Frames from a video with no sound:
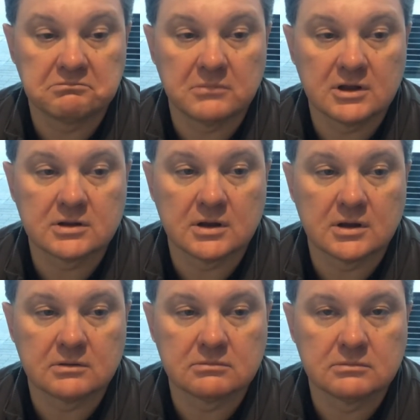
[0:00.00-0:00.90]

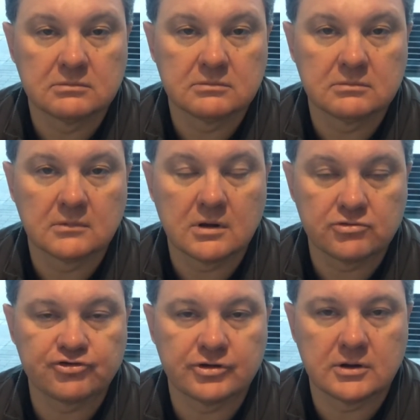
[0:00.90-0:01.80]
это
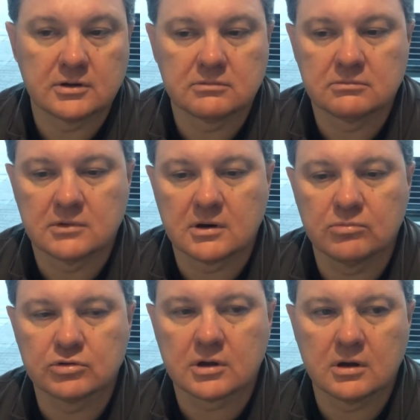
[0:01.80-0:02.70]
хорошая
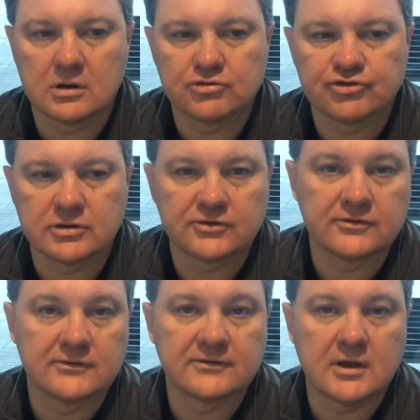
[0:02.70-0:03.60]
наработка, хорошее наше
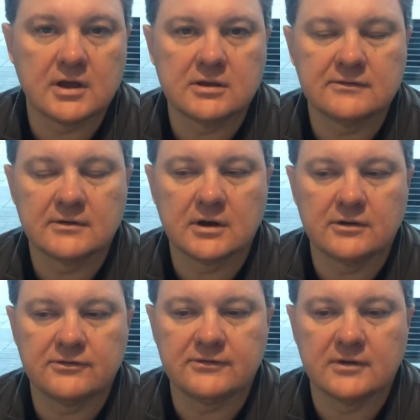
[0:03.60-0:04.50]
достояние, если
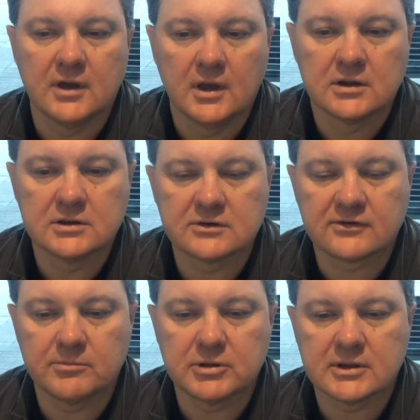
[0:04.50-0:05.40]
хотите, наш
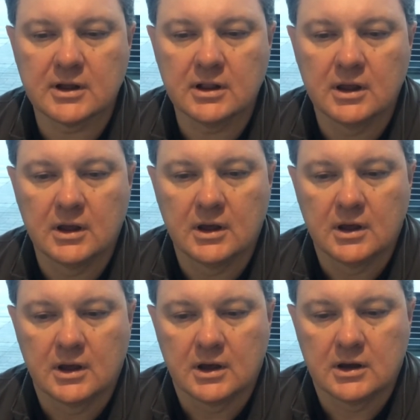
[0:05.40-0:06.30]
капитал.
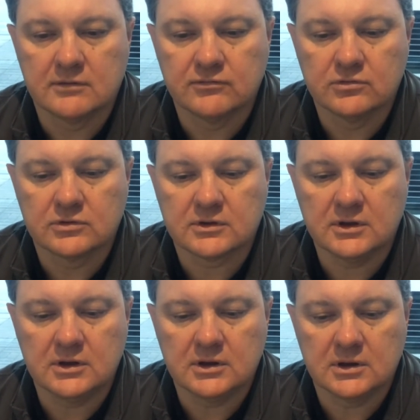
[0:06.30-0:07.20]
Вот.
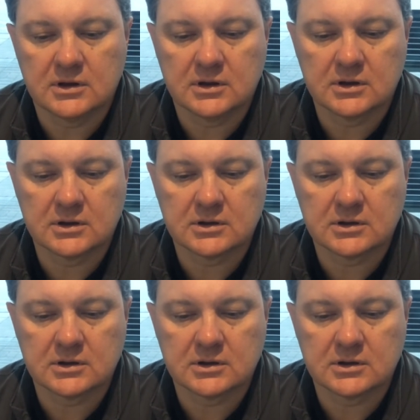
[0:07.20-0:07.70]
И, а,